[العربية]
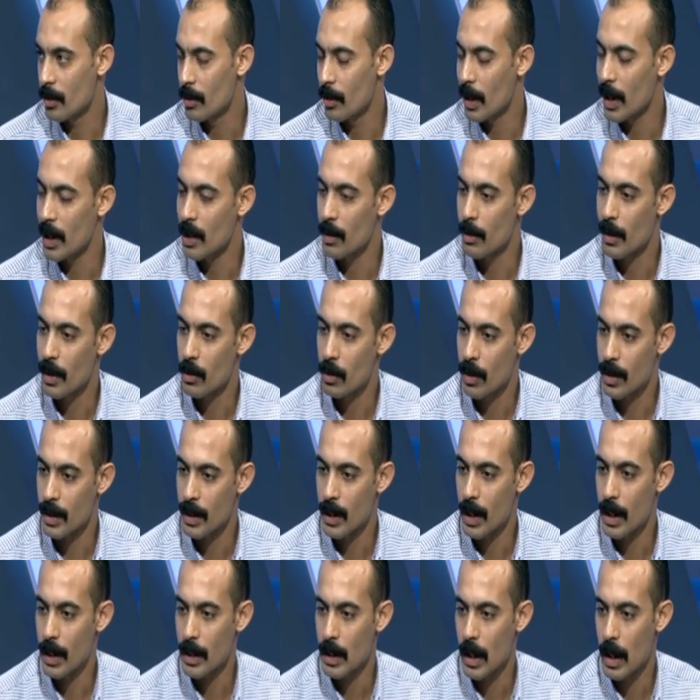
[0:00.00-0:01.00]
بعد ما
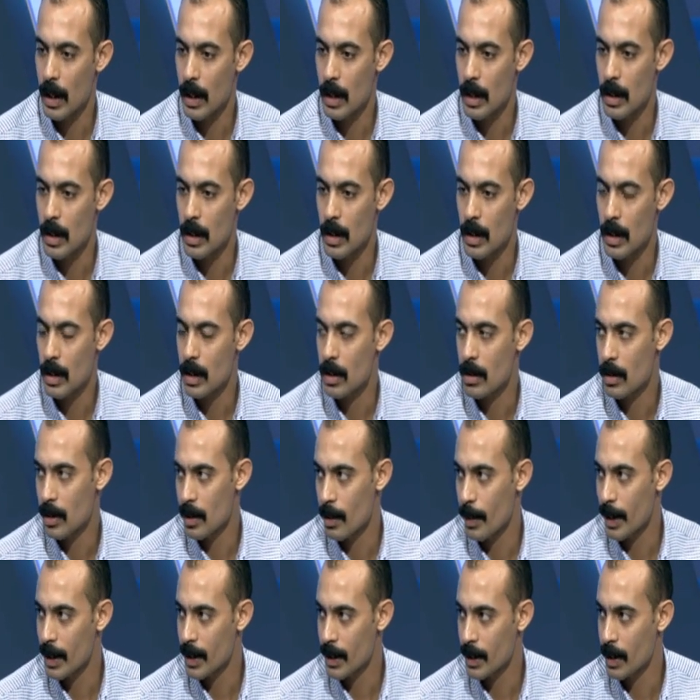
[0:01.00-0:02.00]
اتوزعت على
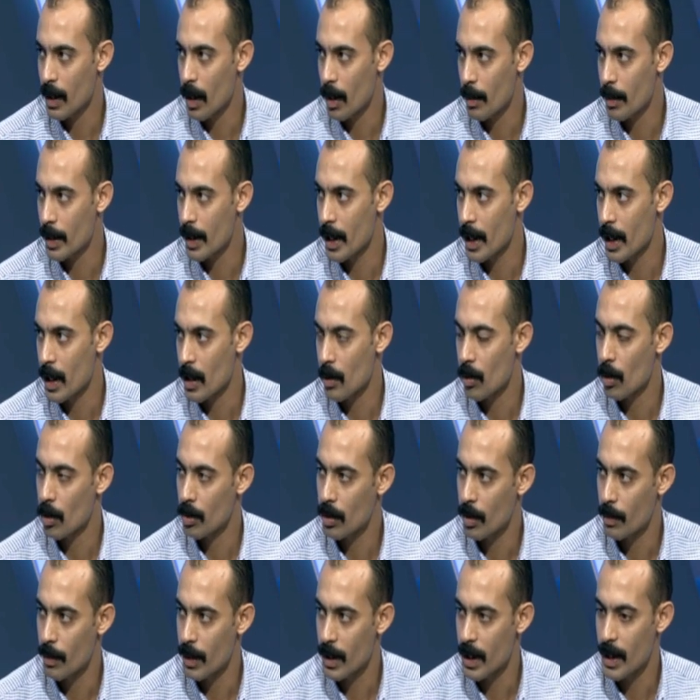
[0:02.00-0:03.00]
سماعه السلاح بتاعي رحت
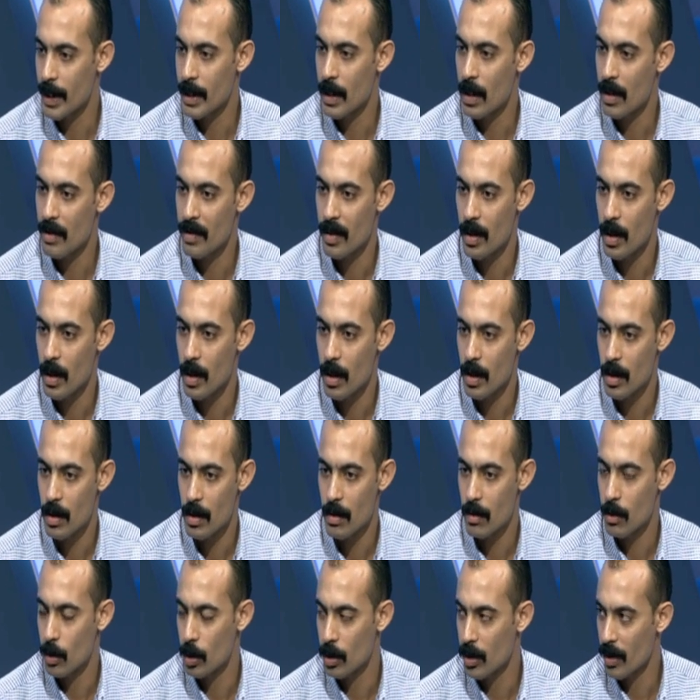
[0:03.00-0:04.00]
المدرسه
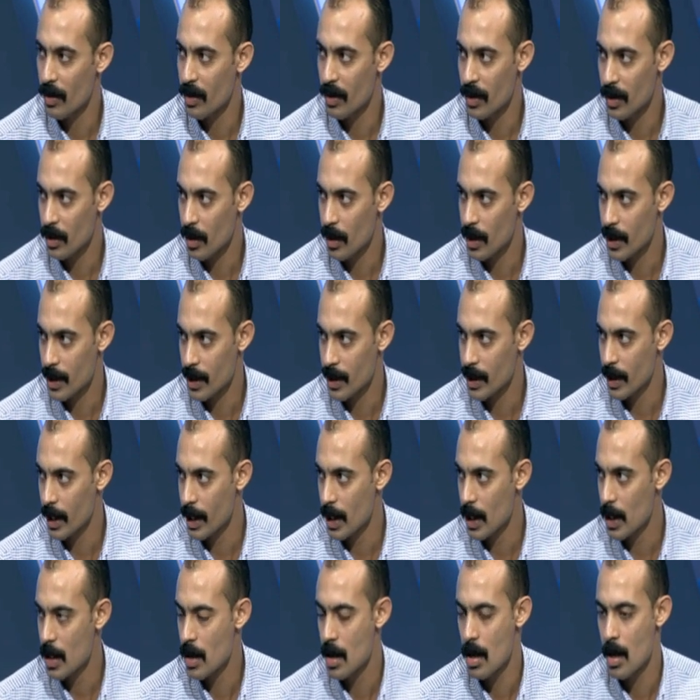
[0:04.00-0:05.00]
فكنا في فتره اساسيه